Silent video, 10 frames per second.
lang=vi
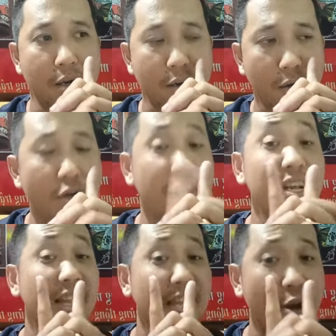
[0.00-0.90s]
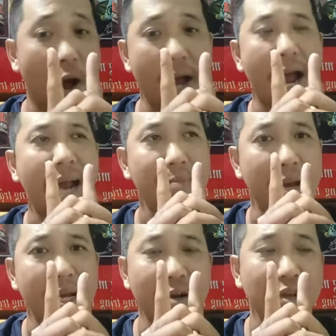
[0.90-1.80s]
có những giai đoạn anh em
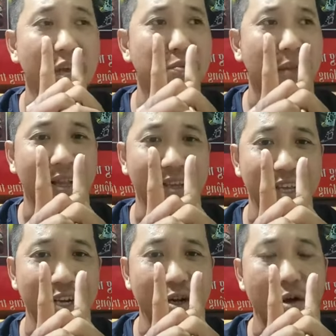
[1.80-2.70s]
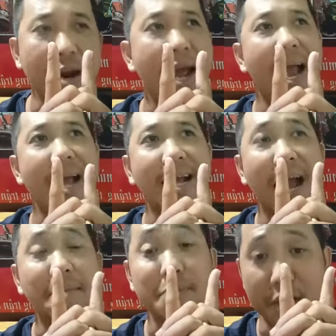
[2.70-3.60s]
để ý chim ta tự nhiên nó đang ăn
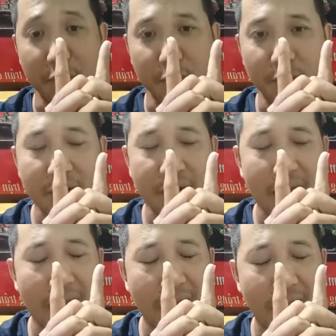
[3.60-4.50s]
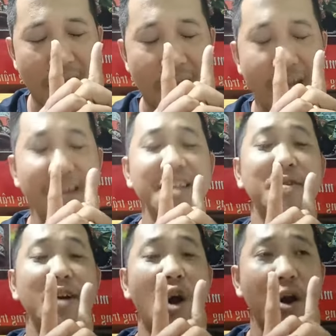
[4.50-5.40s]
cám nhiều. Rất nhiều
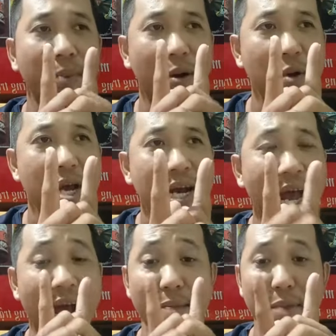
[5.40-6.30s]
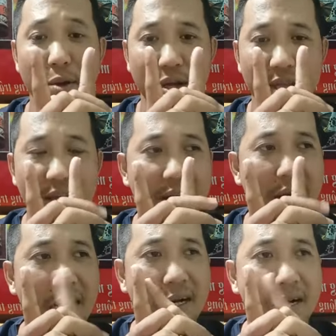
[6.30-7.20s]
người hỏi em đâu, đang ăn cám nhiều tự nhiên
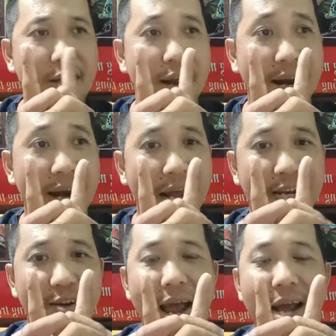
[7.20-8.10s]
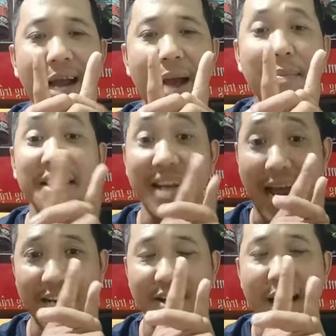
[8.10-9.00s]
á, cái giai đoạn này nó ăn cám ít
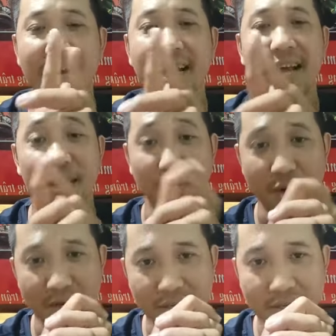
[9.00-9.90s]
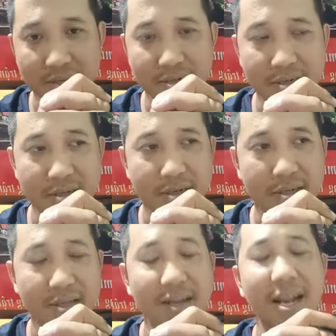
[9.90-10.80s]
lại, nó ăn trái cây nhiều hơn
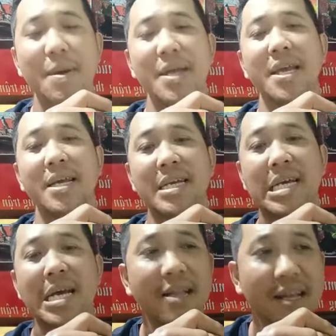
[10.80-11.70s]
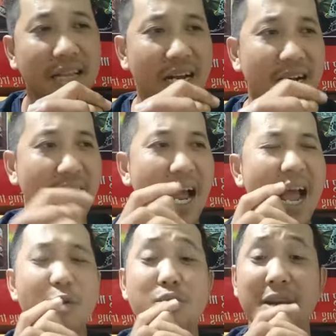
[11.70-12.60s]
thì là bị gì? Thì thật
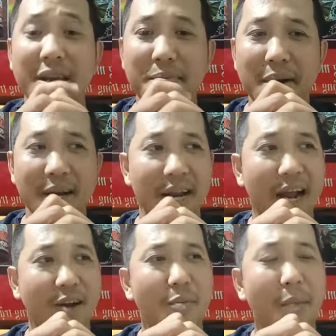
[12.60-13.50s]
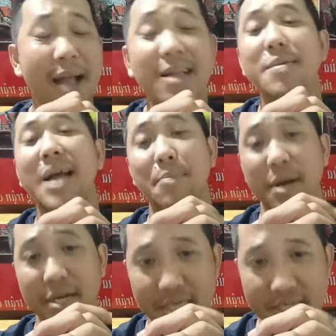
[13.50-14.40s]
ra con chim á, là nó bản thân nó mới cảm
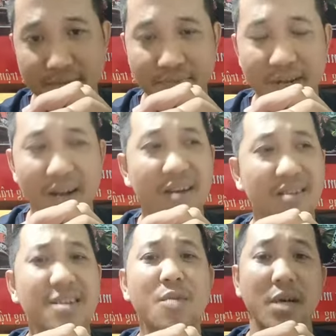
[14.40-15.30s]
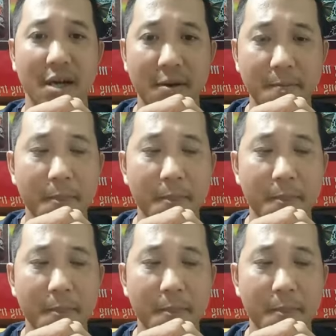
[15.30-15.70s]
nhận được cái lượng chất trong người nó.